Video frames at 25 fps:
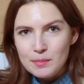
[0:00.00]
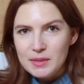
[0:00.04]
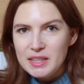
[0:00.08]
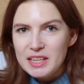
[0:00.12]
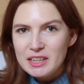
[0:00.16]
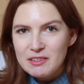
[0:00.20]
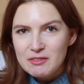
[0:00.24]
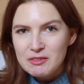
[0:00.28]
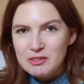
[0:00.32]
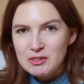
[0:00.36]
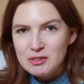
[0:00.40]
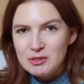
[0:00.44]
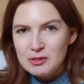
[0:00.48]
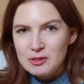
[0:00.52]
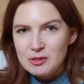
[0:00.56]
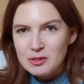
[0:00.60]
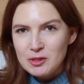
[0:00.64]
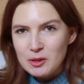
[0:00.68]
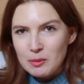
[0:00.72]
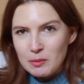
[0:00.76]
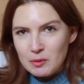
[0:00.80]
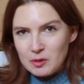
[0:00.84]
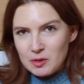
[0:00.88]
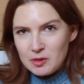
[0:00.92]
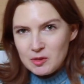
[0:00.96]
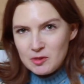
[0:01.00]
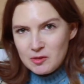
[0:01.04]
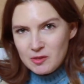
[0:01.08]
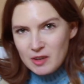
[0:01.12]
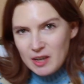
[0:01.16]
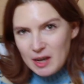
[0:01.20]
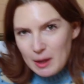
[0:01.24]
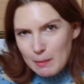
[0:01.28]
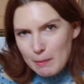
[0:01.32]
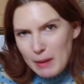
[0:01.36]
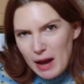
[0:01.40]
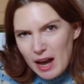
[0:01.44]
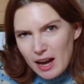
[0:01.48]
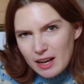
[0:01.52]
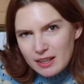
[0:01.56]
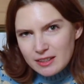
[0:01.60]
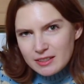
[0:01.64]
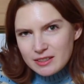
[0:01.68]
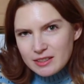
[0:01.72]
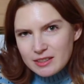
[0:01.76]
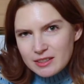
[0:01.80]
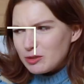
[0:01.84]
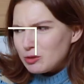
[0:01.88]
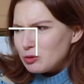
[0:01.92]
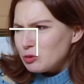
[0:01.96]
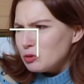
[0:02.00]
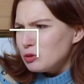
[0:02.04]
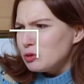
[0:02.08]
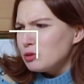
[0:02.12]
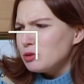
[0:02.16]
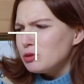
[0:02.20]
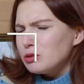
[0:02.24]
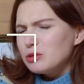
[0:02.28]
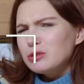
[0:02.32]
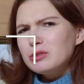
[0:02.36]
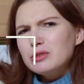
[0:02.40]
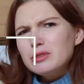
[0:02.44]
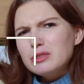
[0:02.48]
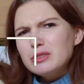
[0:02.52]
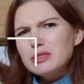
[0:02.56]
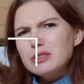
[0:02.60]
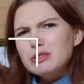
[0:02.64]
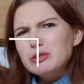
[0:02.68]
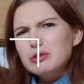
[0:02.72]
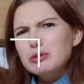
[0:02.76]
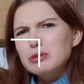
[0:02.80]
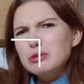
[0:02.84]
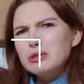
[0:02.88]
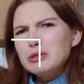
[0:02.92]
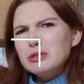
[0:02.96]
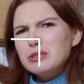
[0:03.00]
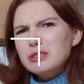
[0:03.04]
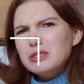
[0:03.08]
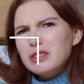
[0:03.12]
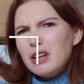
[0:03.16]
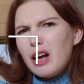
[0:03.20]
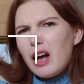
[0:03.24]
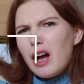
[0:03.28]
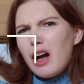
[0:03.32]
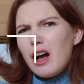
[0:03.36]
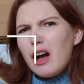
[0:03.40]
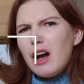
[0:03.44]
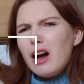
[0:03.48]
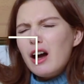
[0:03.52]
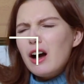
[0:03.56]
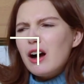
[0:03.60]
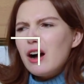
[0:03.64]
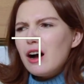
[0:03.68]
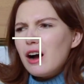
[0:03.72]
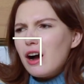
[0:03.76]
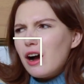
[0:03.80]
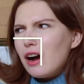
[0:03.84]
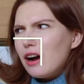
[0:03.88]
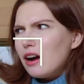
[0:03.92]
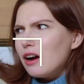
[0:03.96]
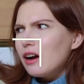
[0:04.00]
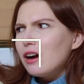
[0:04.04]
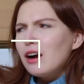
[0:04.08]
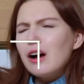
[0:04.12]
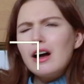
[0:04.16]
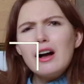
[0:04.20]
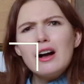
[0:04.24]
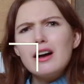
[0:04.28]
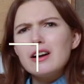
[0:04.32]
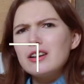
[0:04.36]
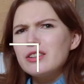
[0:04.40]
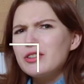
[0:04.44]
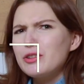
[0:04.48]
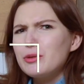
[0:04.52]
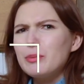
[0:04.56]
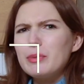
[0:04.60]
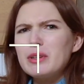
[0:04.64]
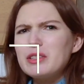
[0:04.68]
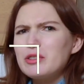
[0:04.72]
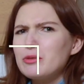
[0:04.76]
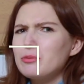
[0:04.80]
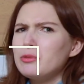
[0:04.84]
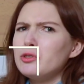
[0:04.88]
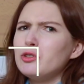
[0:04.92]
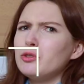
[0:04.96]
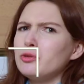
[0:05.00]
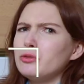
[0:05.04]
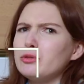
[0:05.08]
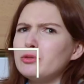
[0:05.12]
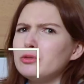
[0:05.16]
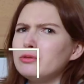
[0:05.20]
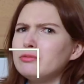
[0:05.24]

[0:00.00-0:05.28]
bienvenue dans mon nouvel appart. Ouf, ouf. Ah, je suis pas souple du tout.